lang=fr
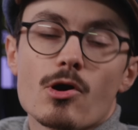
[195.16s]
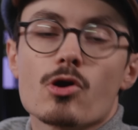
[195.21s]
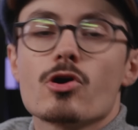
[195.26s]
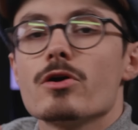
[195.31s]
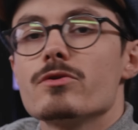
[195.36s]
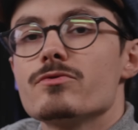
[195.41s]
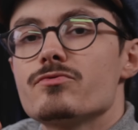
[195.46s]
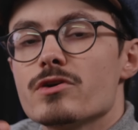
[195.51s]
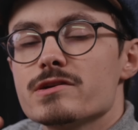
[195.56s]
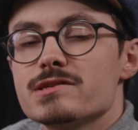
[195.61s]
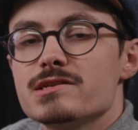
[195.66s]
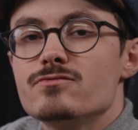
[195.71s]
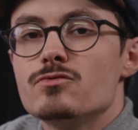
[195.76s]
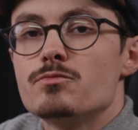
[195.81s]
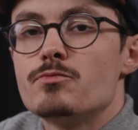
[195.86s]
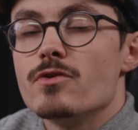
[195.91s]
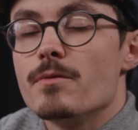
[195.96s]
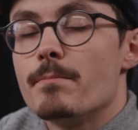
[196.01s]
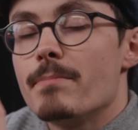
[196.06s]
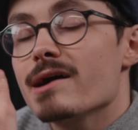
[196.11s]
Mais encore une fois, si vous
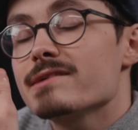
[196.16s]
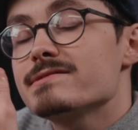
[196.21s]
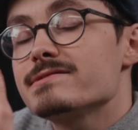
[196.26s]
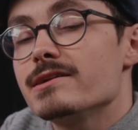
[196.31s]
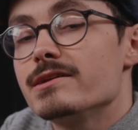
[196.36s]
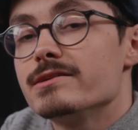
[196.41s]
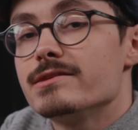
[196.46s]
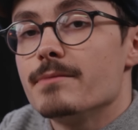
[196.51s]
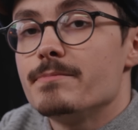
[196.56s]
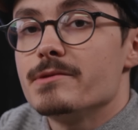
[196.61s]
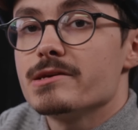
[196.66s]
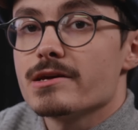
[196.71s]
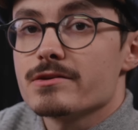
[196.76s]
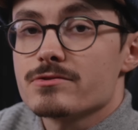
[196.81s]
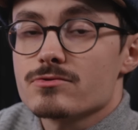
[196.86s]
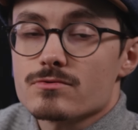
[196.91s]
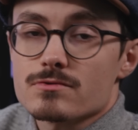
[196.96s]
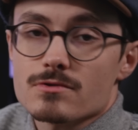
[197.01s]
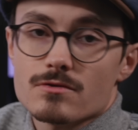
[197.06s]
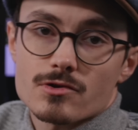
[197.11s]
ne pouvez pas installer
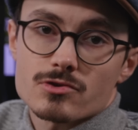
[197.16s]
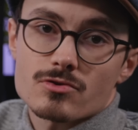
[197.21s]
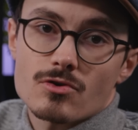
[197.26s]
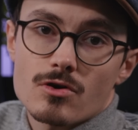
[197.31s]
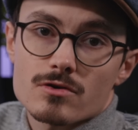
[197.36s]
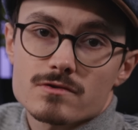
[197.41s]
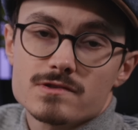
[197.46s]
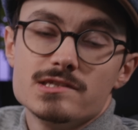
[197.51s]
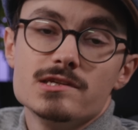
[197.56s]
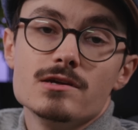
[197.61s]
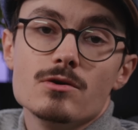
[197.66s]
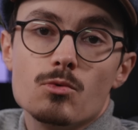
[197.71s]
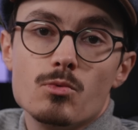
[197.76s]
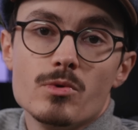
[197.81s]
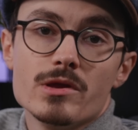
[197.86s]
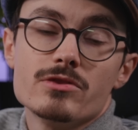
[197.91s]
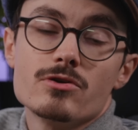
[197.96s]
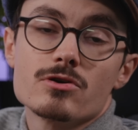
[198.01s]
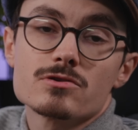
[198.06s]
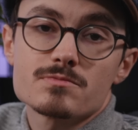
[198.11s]
d'application sur votre ordi,
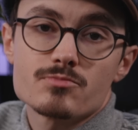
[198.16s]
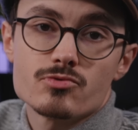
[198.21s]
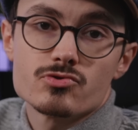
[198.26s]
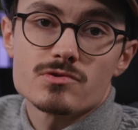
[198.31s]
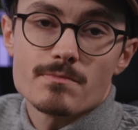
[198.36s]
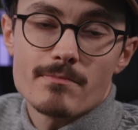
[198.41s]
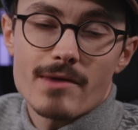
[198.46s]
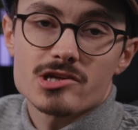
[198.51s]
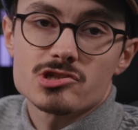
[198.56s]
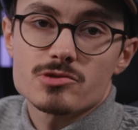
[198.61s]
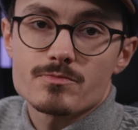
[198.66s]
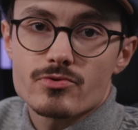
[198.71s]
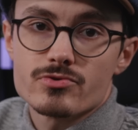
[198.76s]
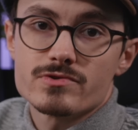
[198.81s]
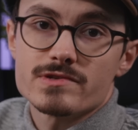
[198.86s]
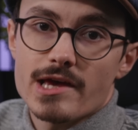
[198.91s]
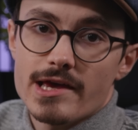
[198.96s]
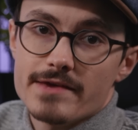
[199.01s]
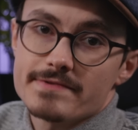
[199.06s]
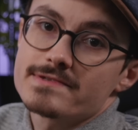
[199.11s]
Windows plus Mash
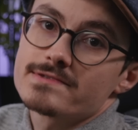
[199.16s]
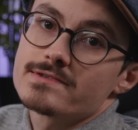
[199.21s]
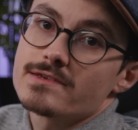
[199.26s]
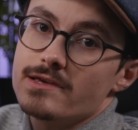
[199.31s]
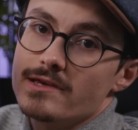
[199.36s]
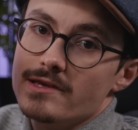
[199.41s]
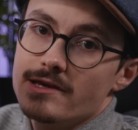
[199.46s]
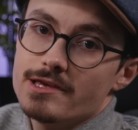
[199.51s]
plus S,